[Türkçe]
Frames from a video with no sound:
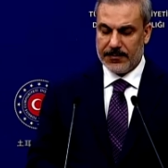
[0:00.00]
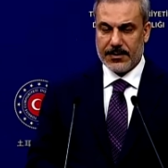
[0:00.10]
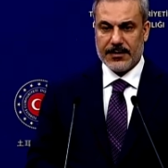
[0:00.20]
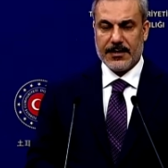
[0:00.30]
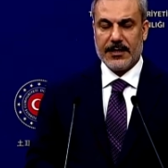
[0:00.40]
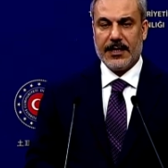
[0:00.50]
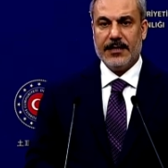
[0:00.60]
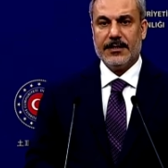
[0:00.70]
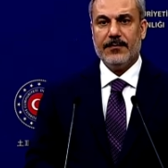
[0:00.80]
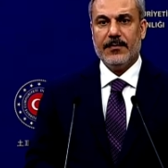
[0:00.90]
birazdan
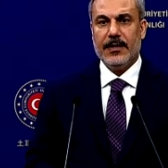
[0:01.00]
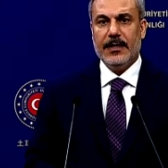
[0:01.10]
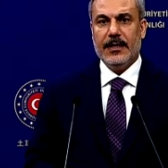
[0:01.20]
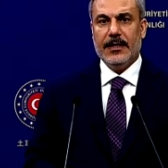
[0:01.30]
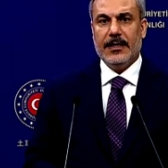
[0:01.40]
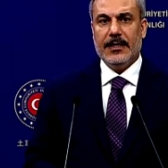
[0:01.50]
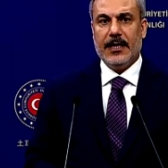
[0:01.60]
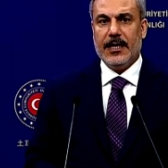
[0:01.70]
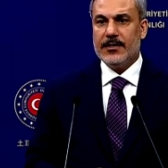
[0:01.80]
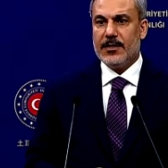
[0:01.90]
geleceğim. E,
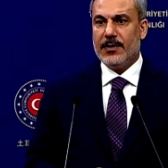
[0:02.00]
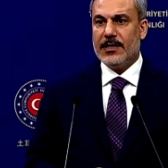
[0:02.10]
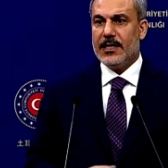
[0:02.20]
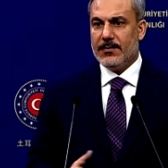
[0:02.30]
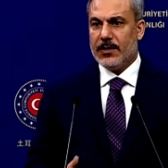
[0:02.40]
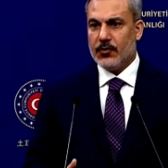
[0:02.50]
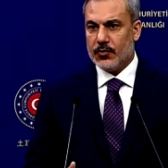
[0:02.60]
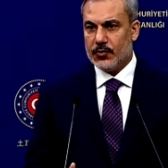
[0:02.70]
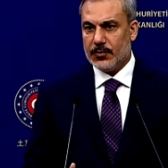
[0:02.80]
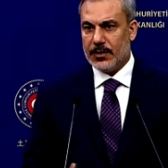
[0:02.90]
aynı zamanda Libya
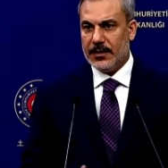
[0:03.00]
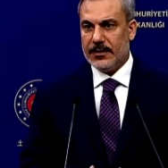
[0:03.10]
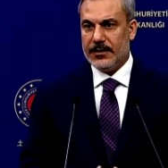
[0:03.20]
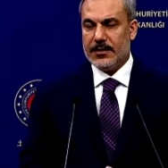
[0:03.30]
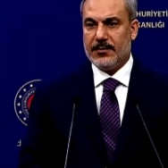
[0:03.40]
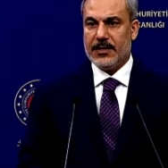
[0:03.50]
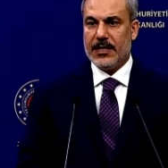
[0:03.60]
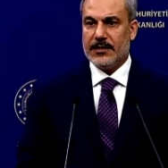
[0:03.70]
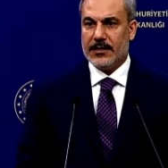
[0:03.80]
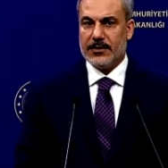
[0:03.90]
konusunda e, tabii
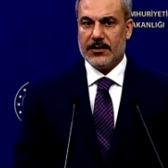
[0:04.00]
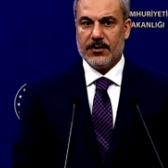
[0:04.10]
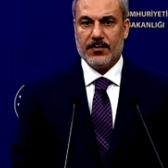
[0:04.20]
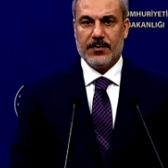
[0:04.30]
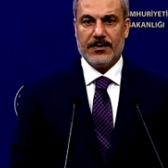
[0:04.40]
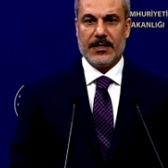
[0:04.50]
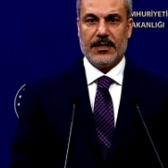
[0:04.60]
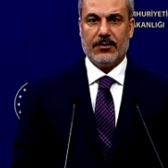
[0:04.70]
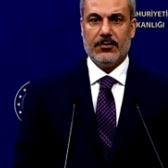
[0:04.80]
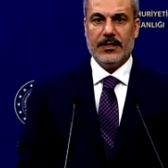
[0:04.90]
yakından çalışmamız gerekiyor.